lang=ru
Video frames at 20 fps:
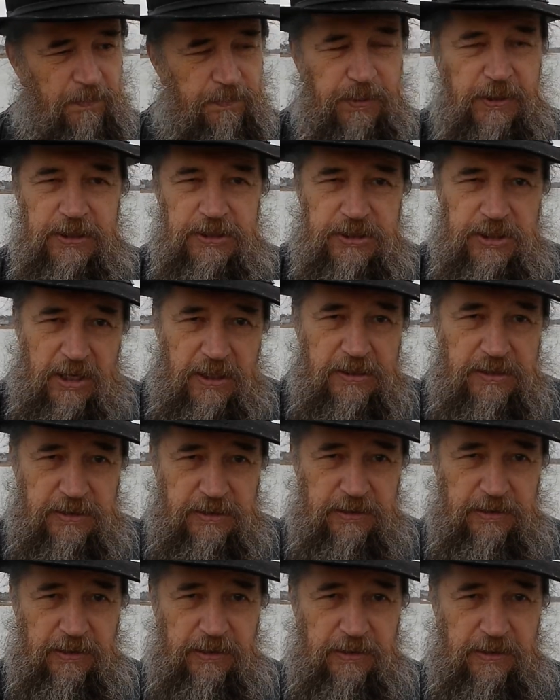
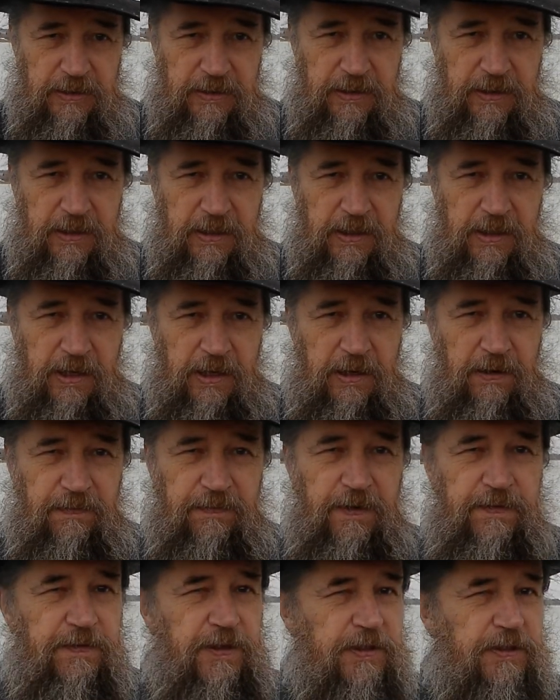причастия,
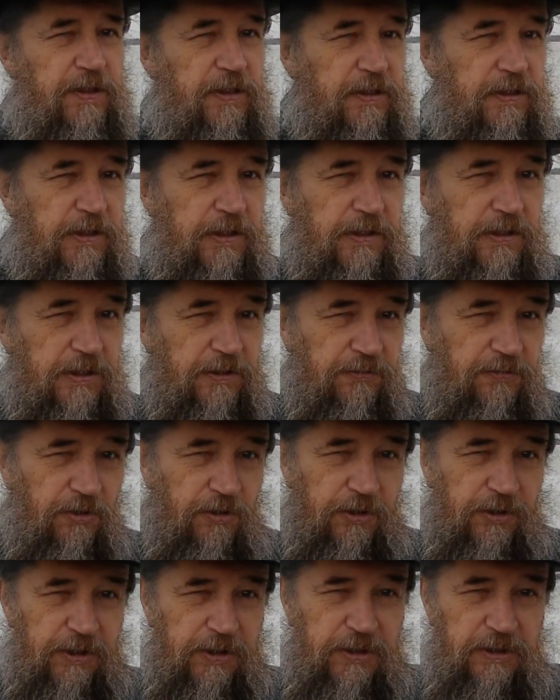выведение
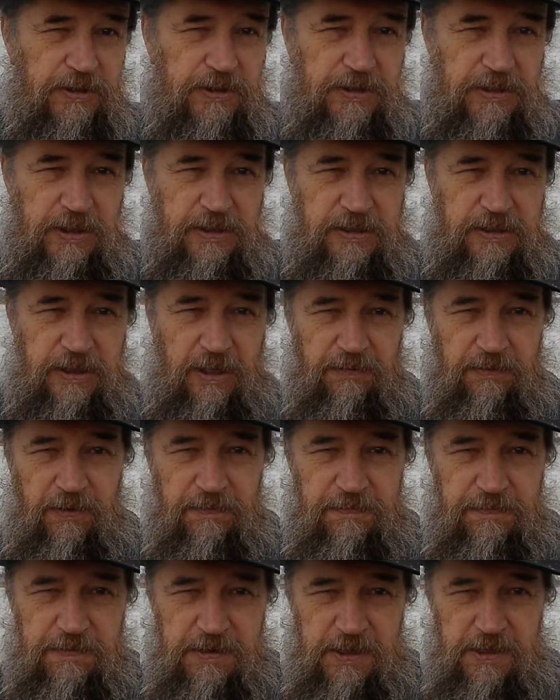его из состава
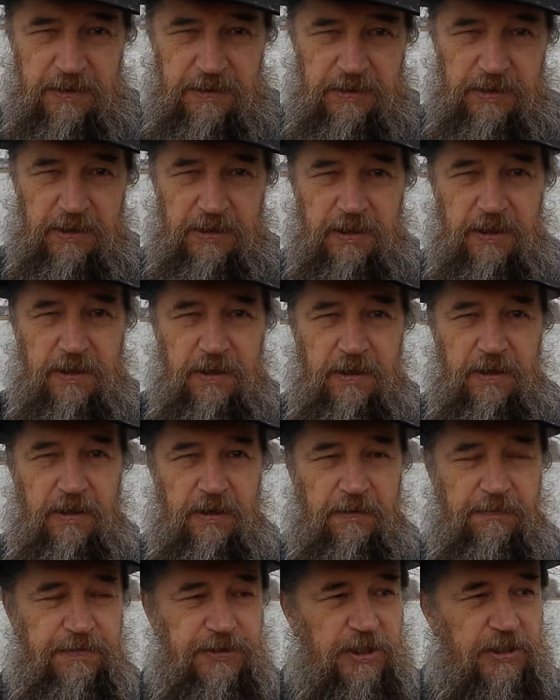верных
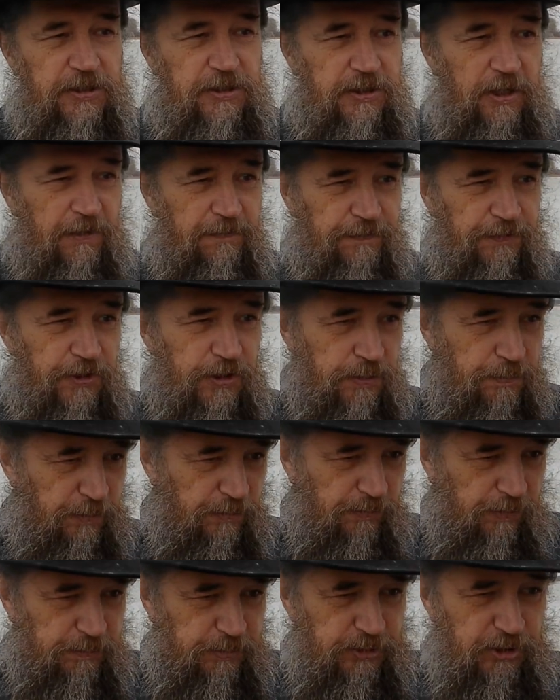в состав либо
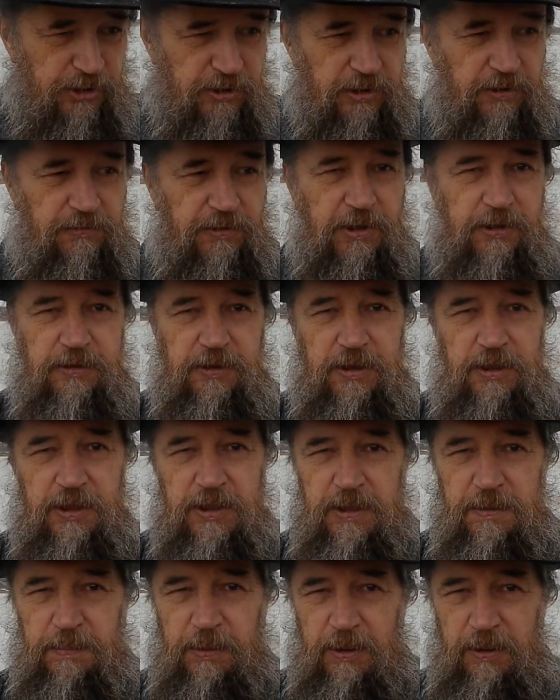вообще неверных,
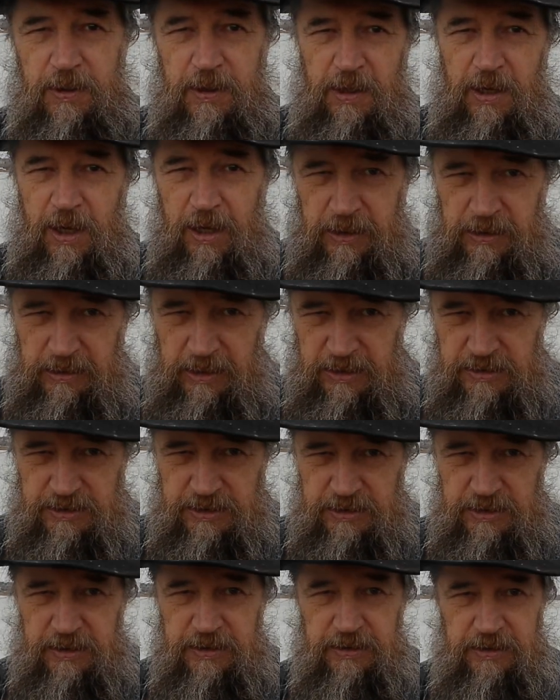либо
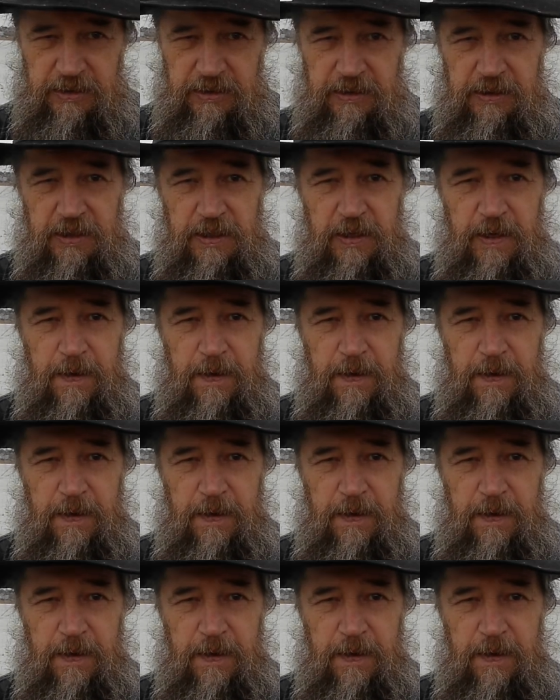оглашенных,